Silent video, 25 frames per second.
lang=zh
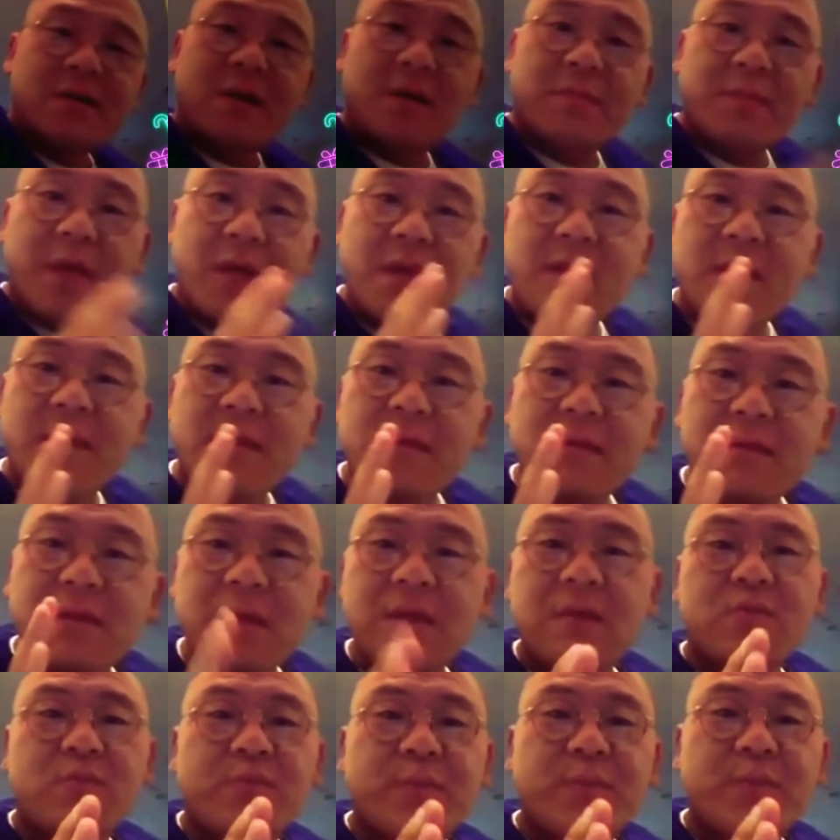你们
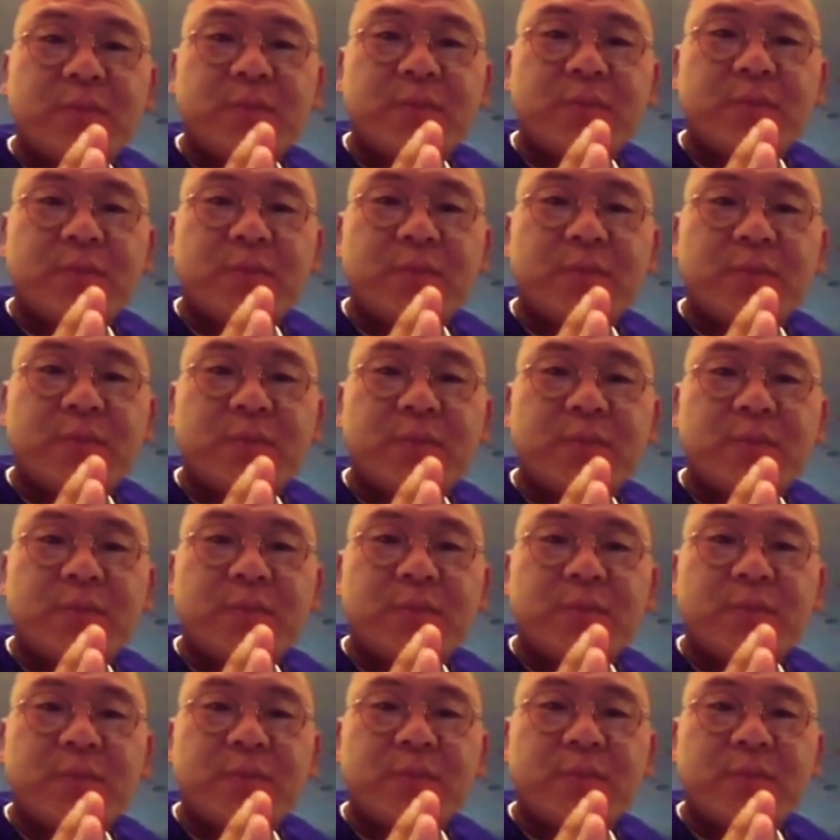进入币圈的话，
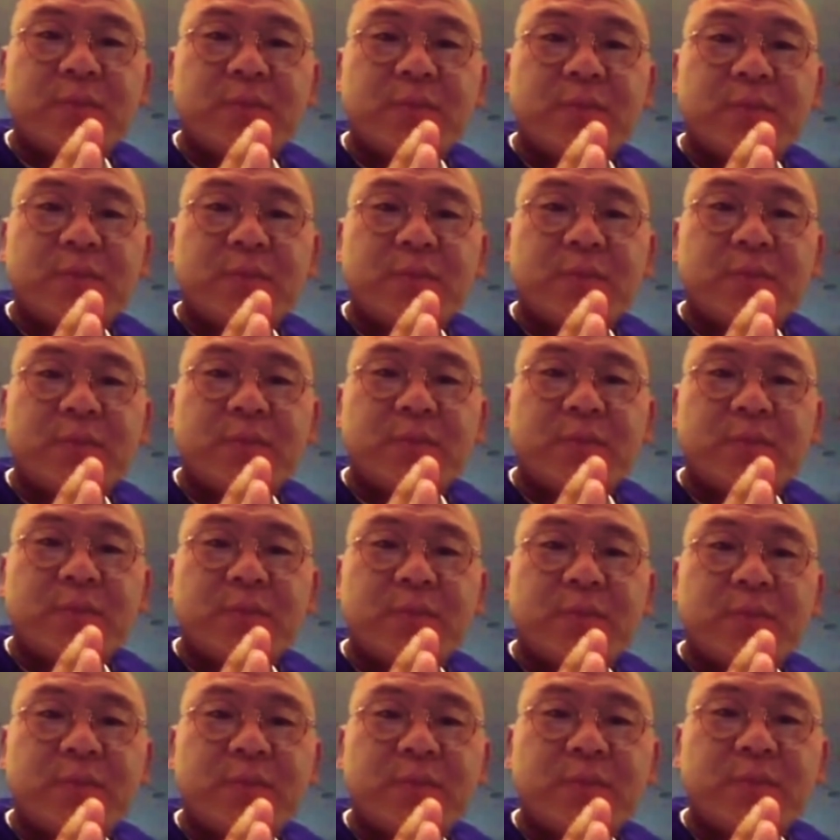千万不要
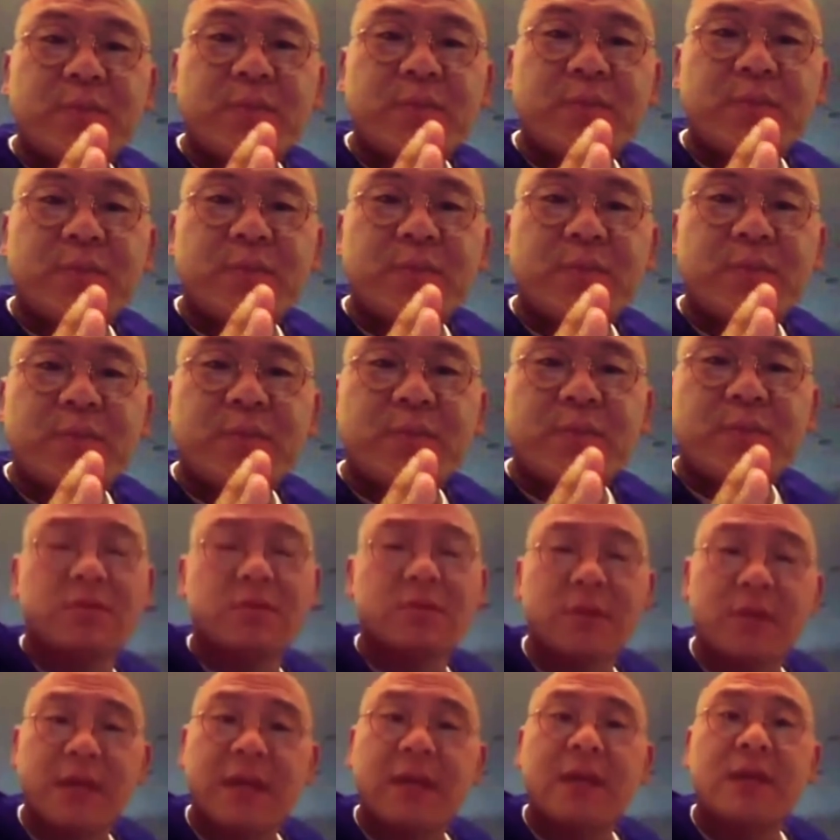跳坑。也
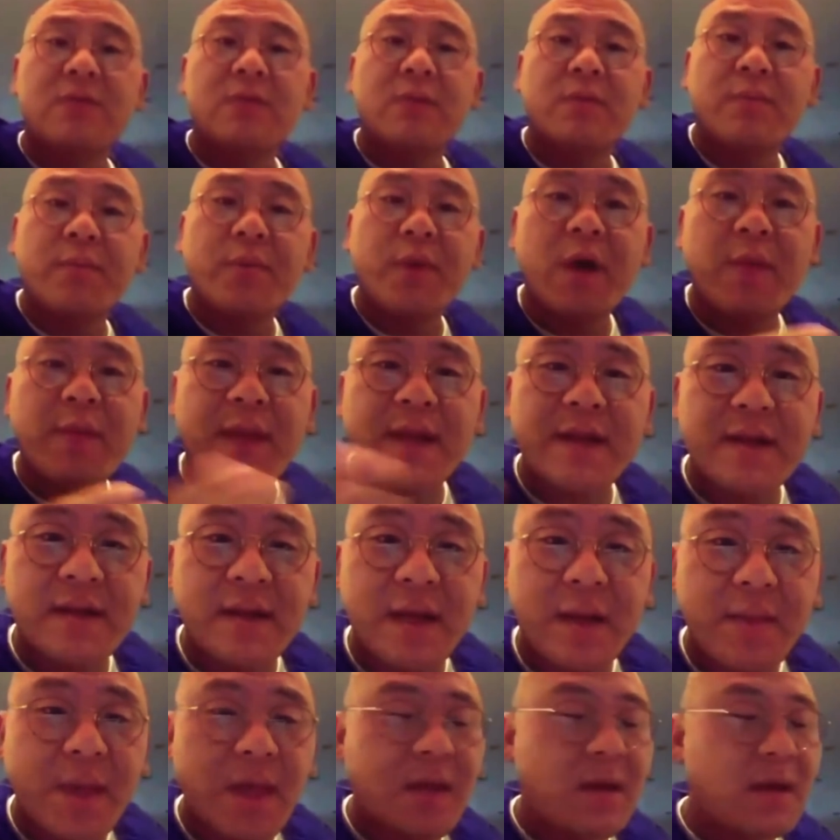就是简单说，不要买山
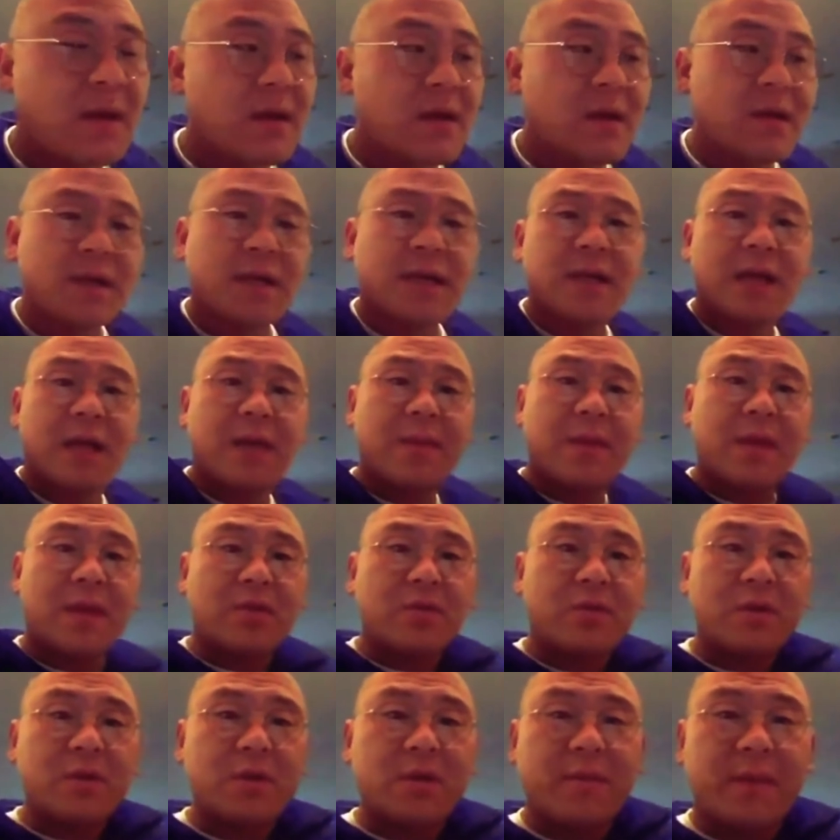寨币，山寨币
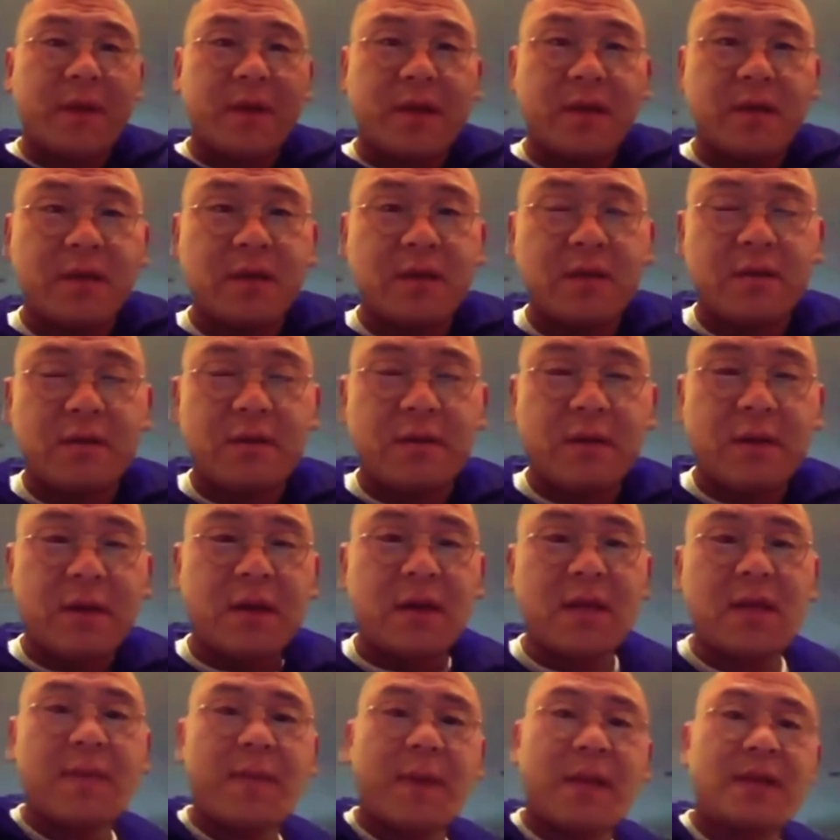都是这么一个节奏，
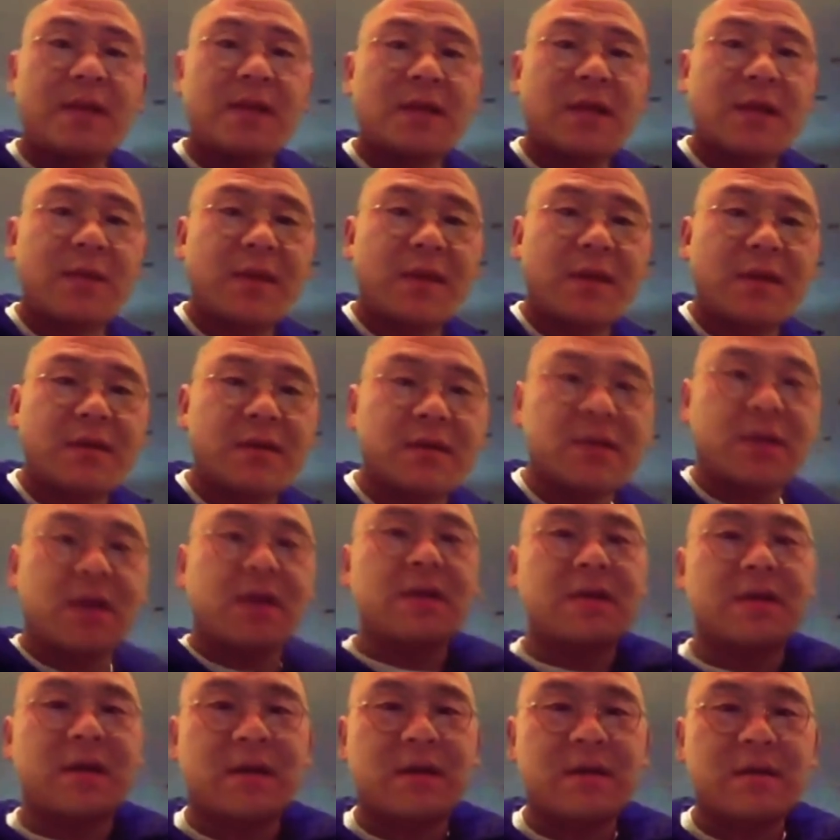一般山寨币是这
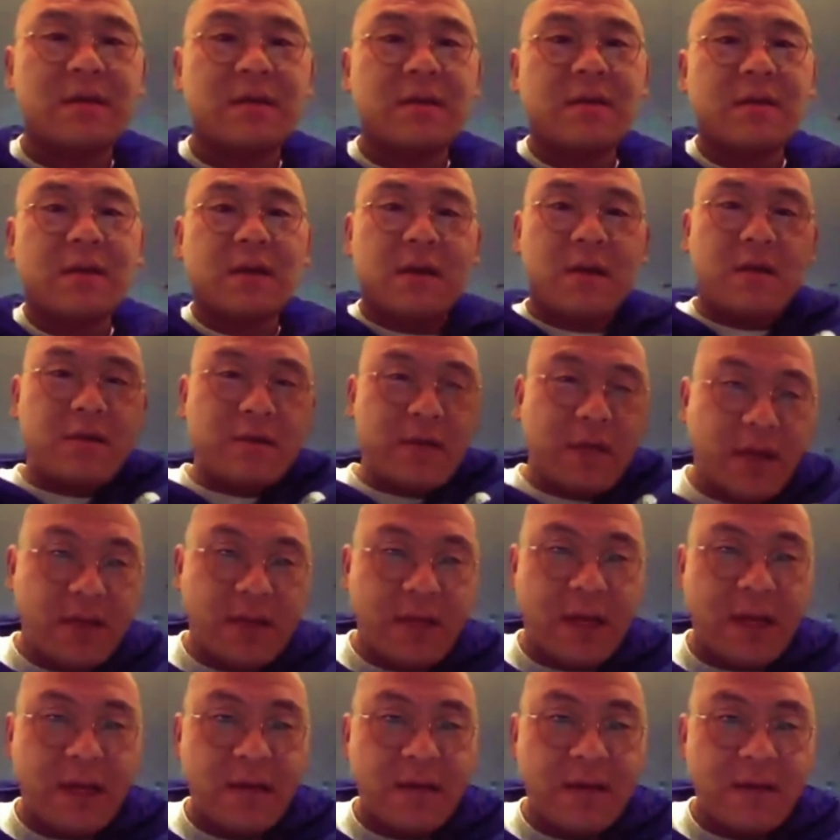样上，啊，然后这样
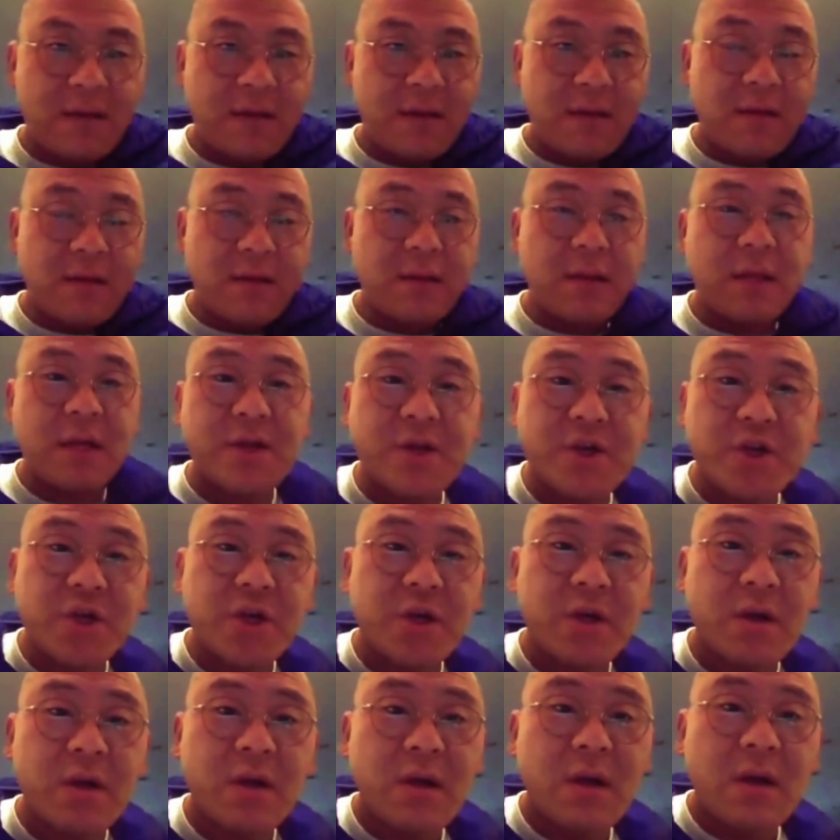下跌成
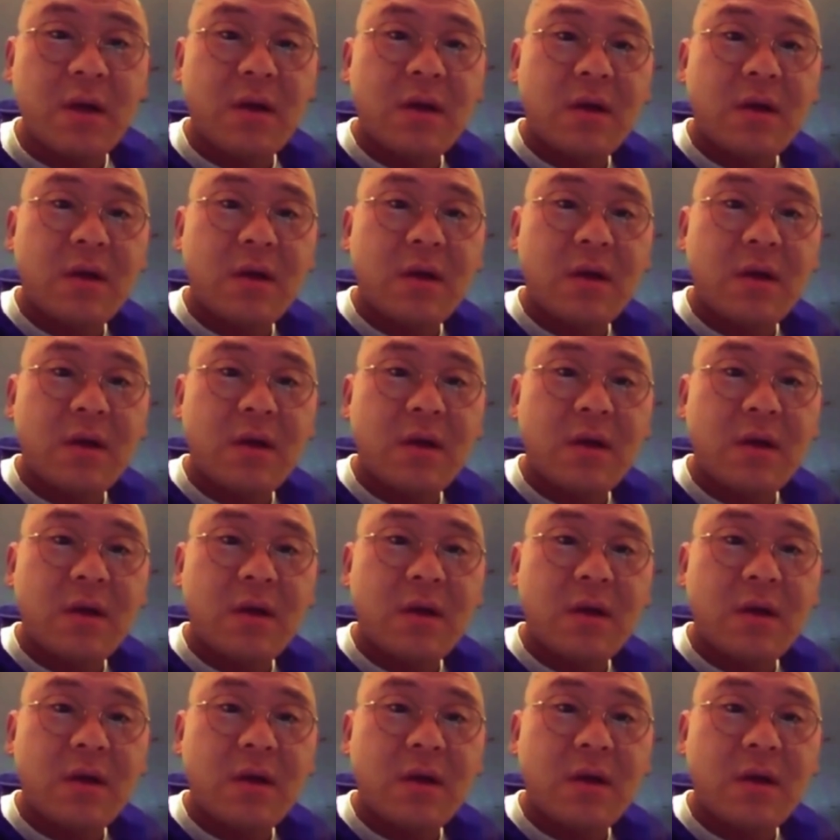屎。